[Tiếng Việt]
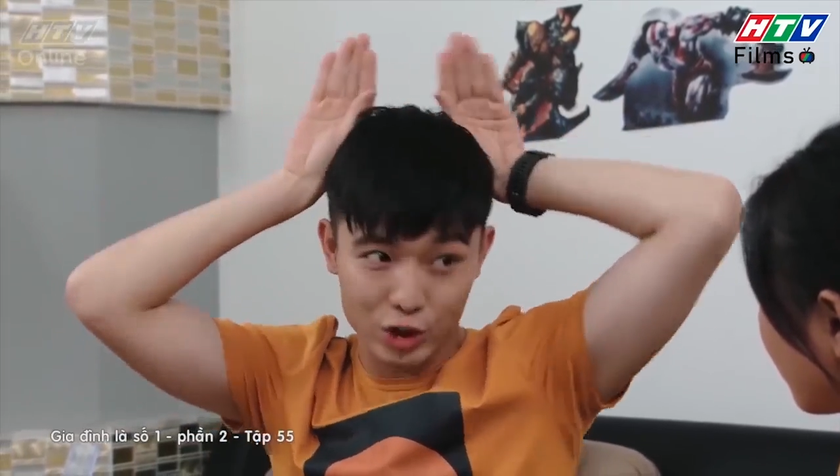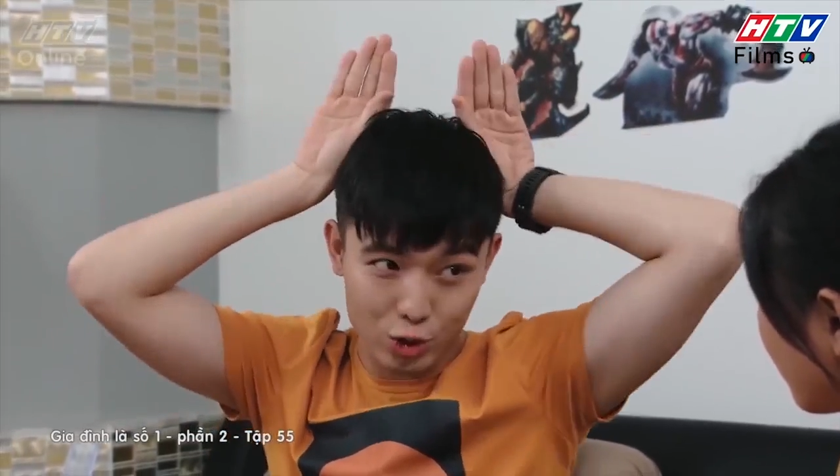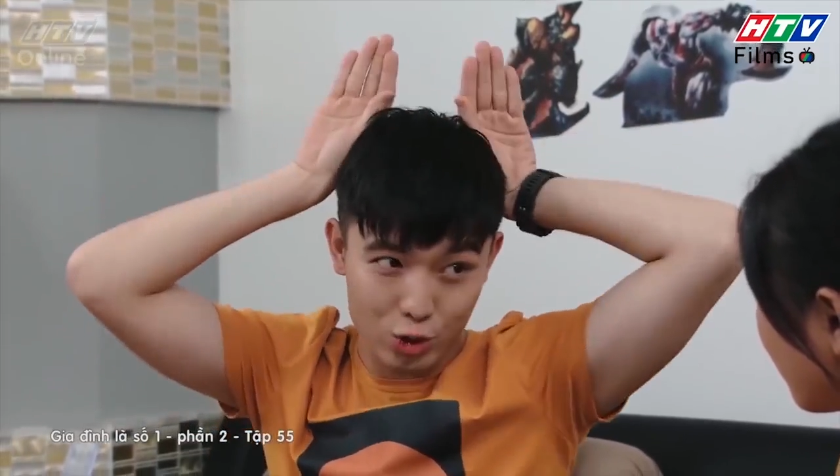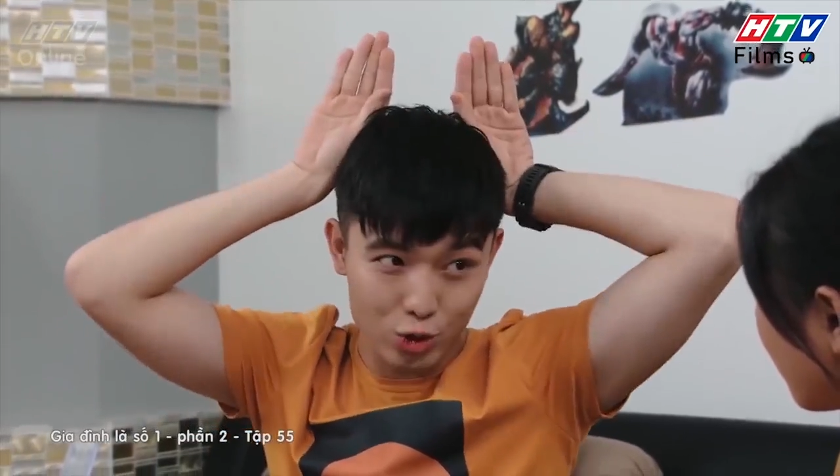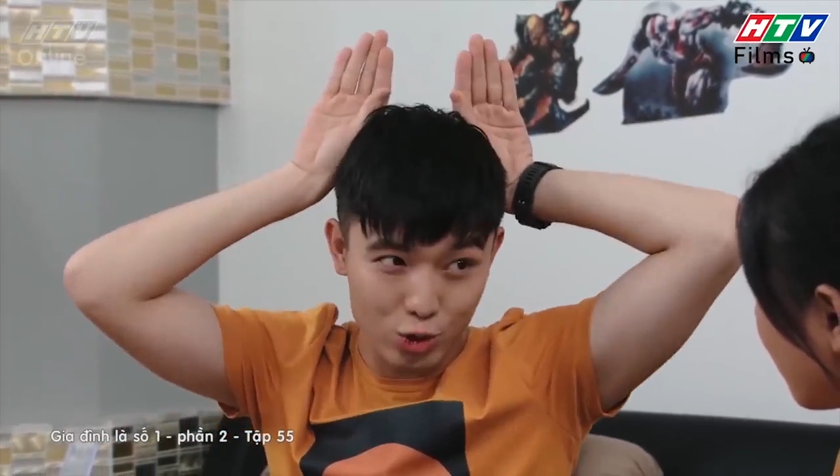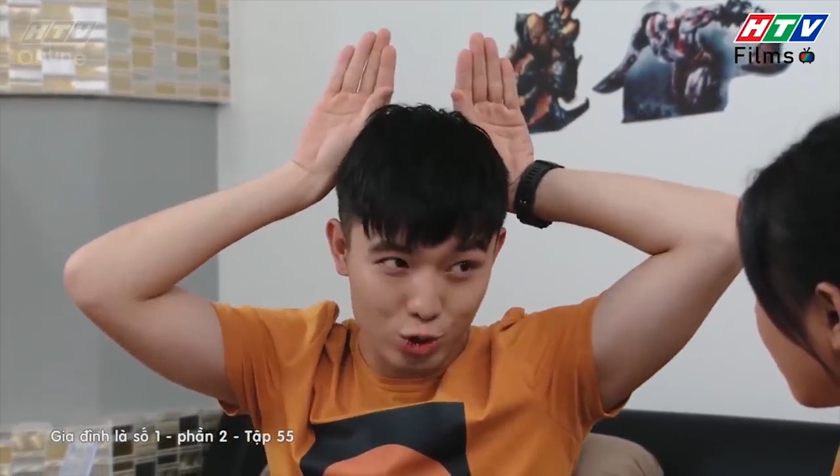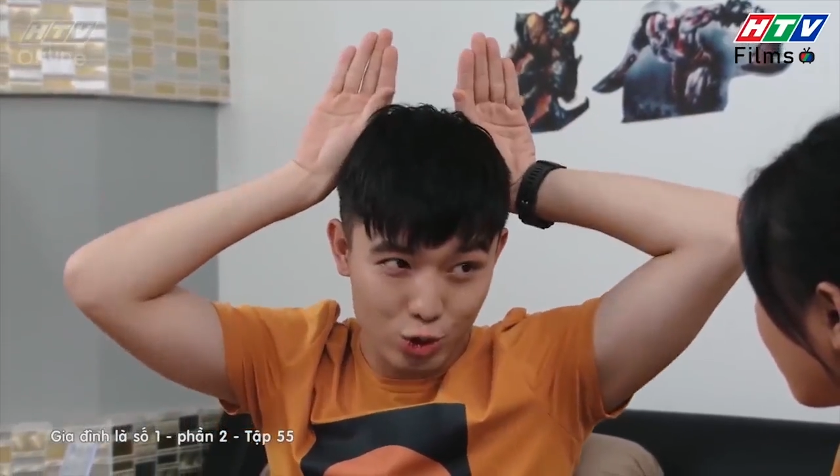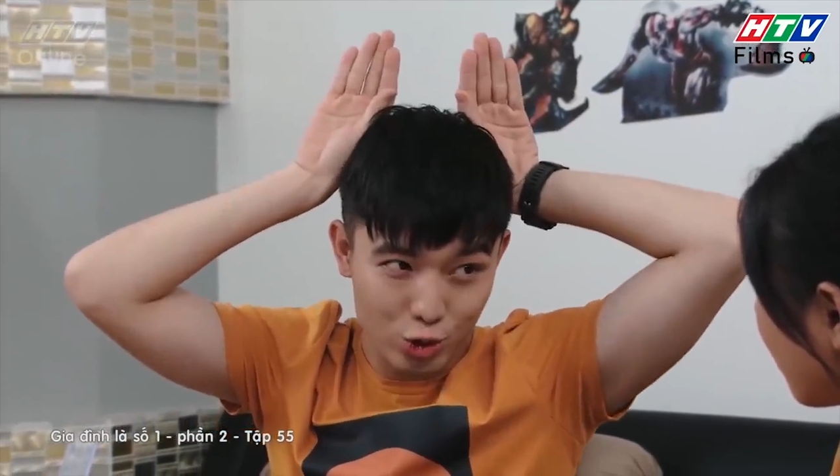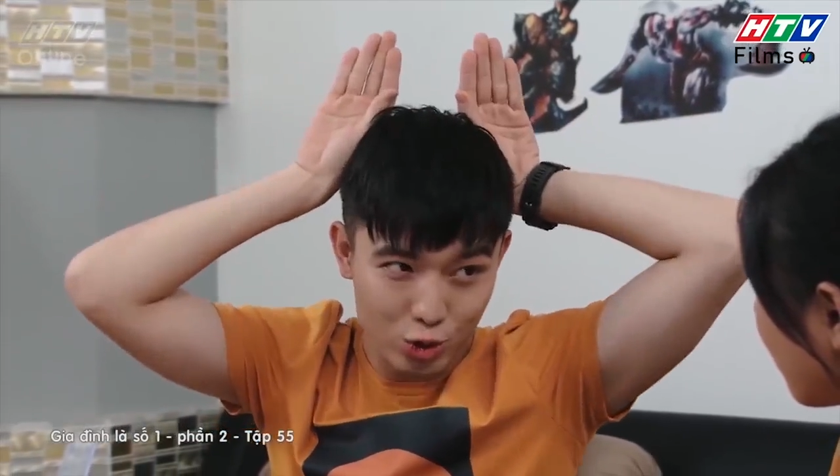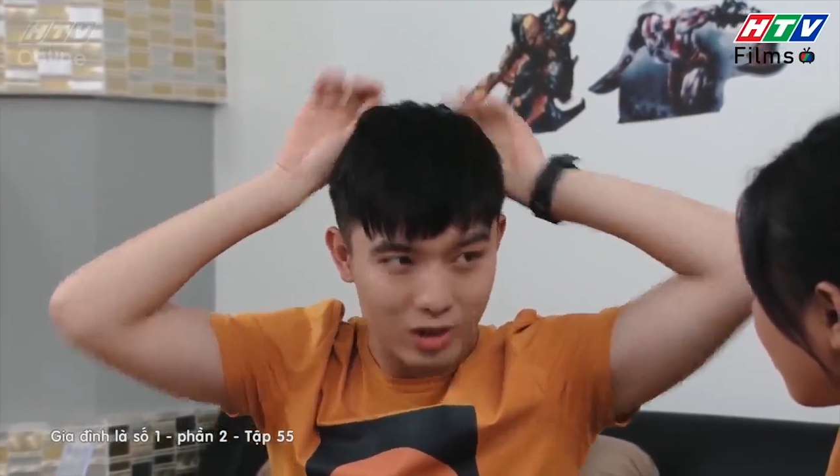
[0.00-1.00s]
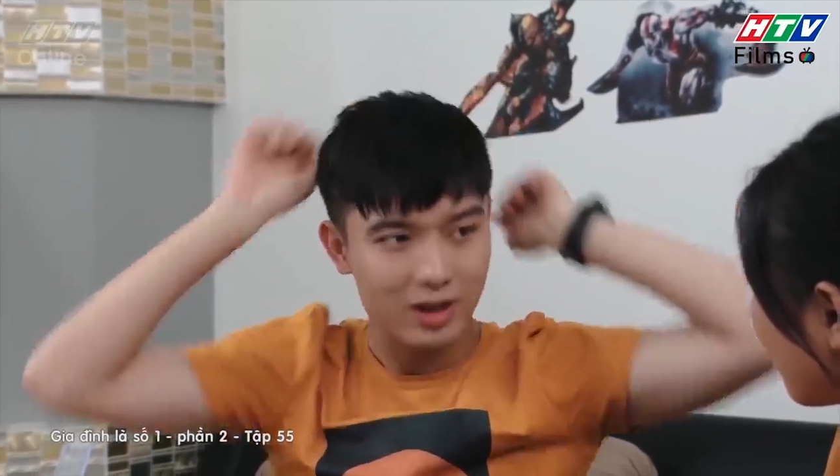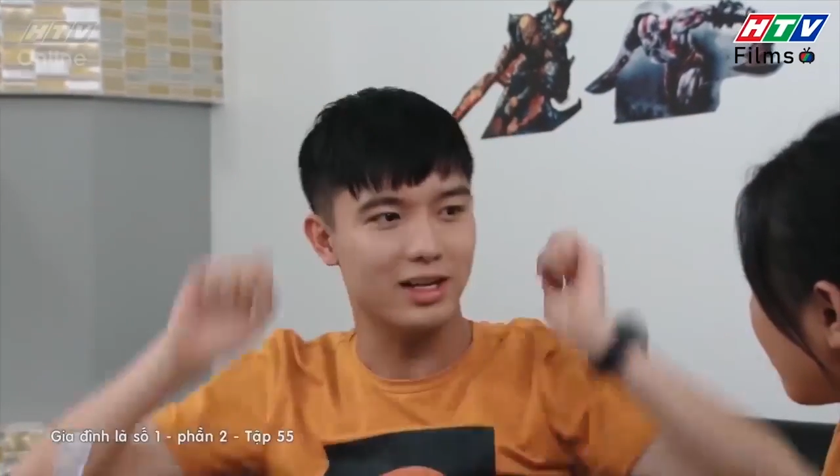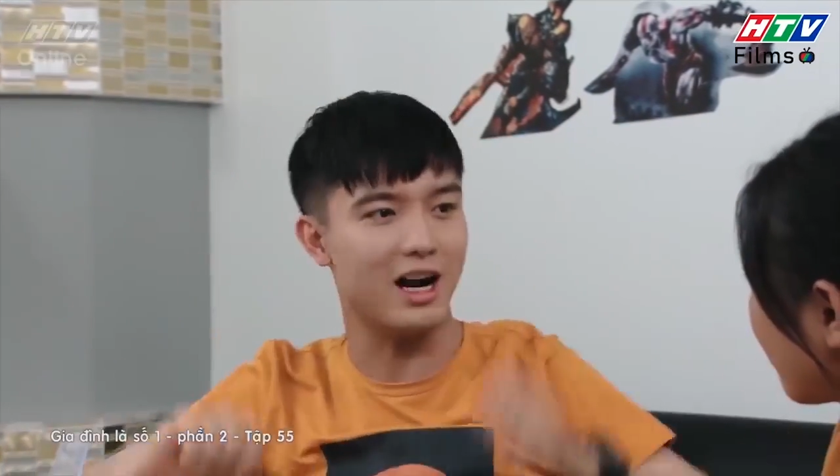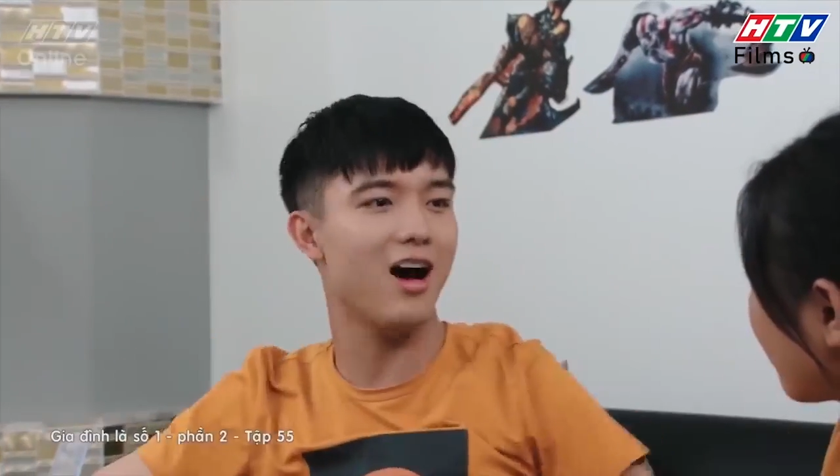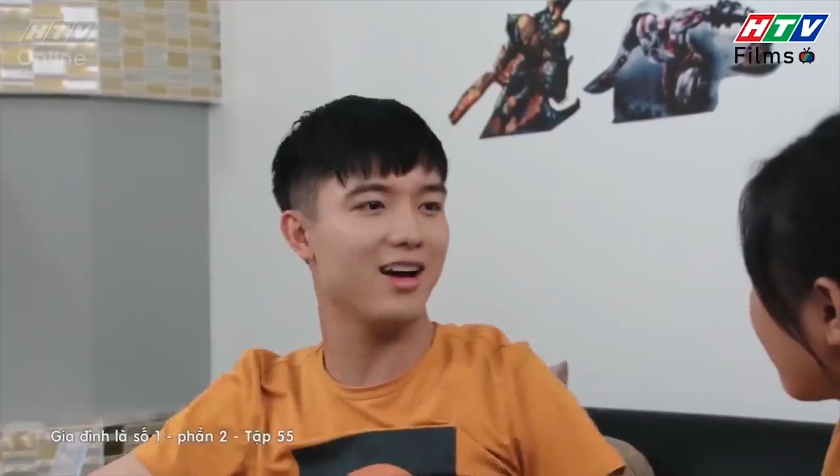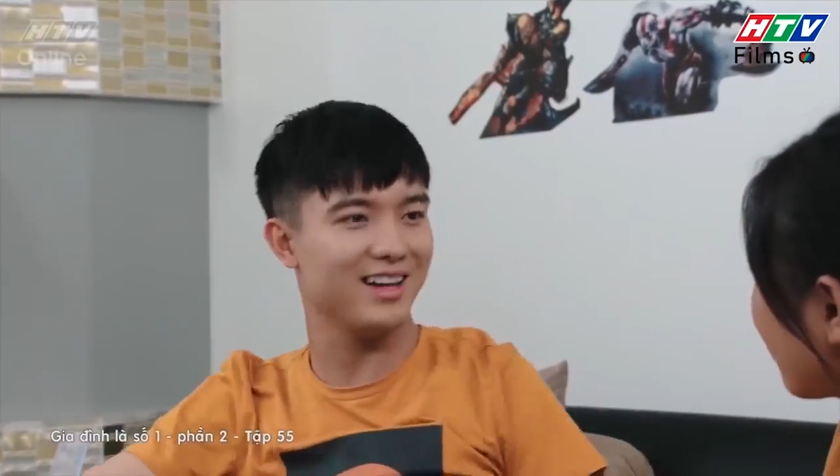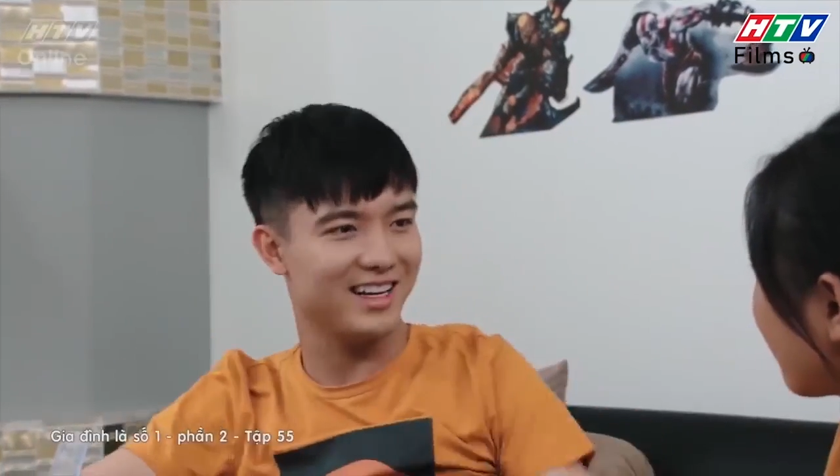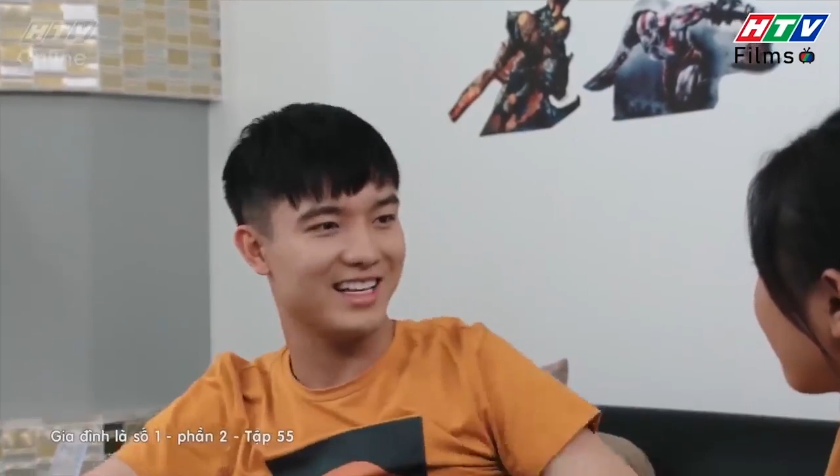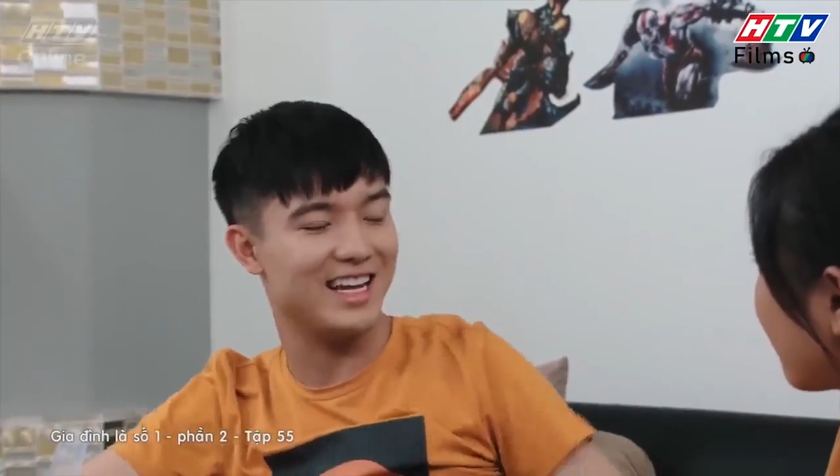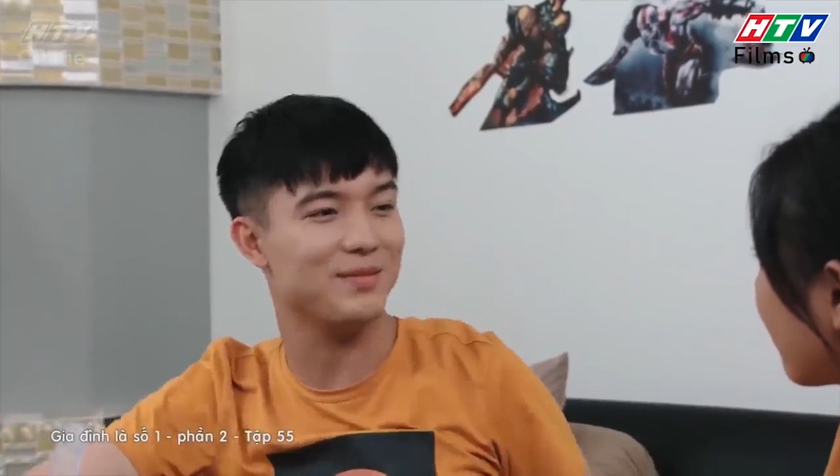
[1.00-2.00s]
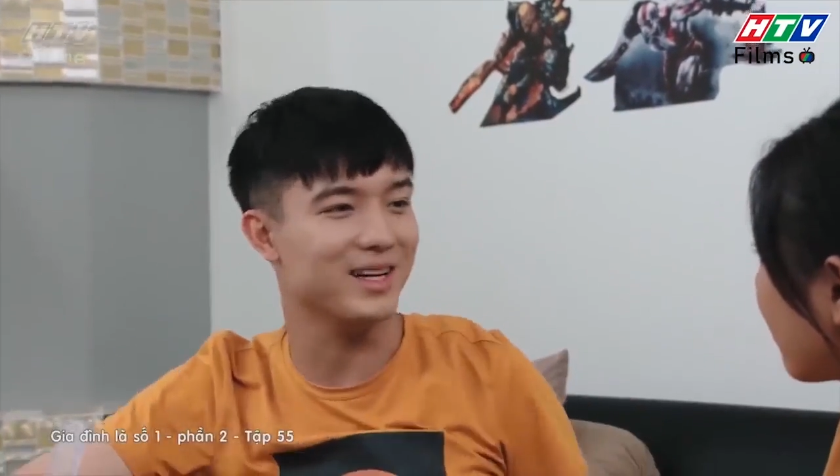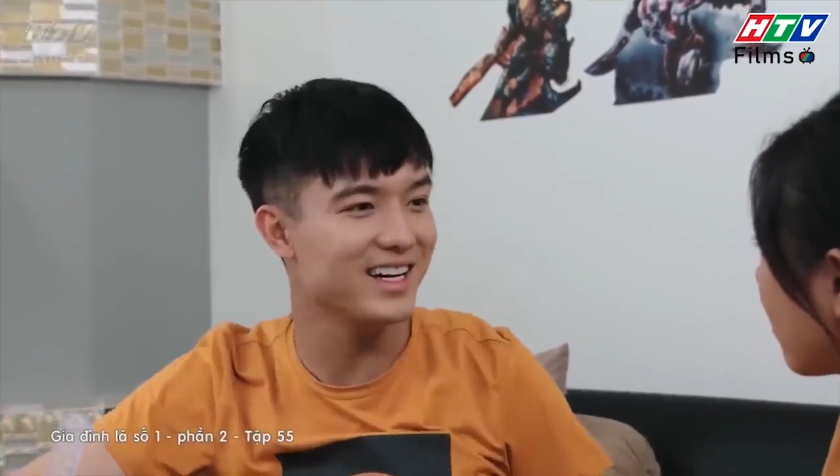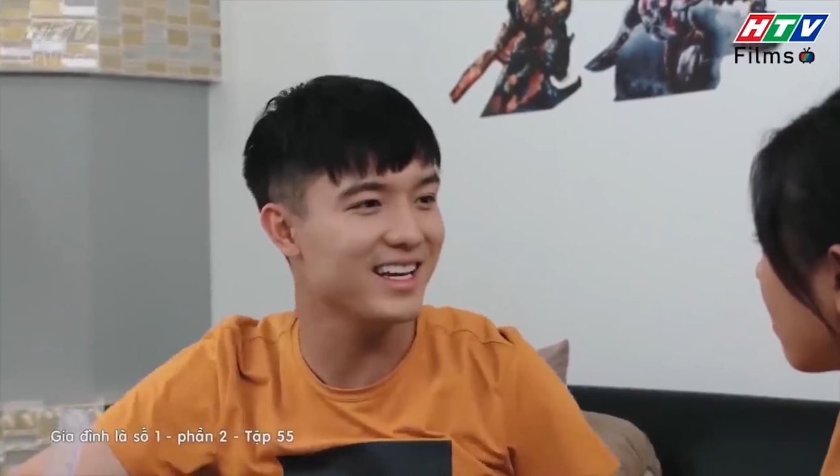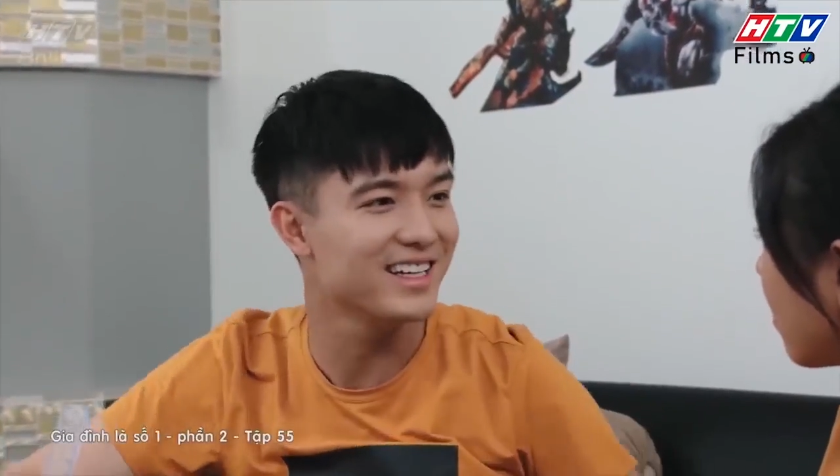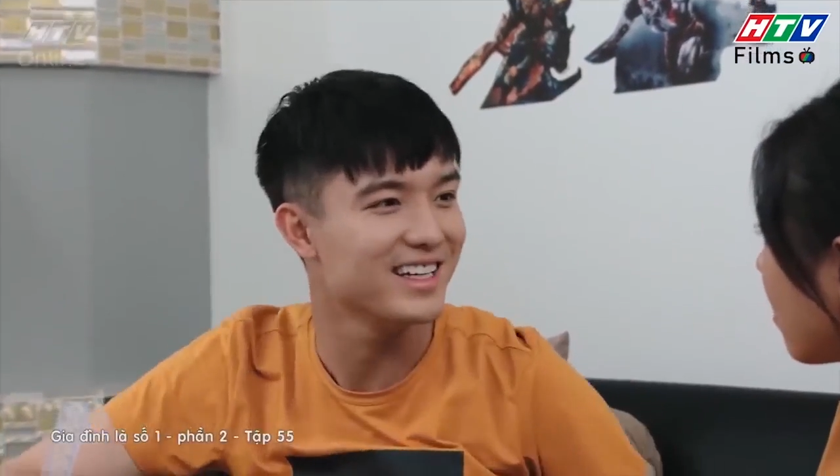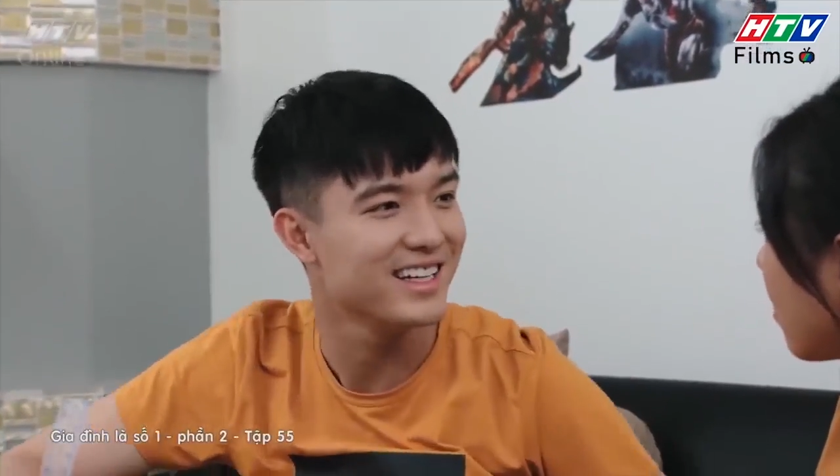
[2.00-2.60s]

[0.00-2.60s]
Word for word: you Đó, chị làm thử đi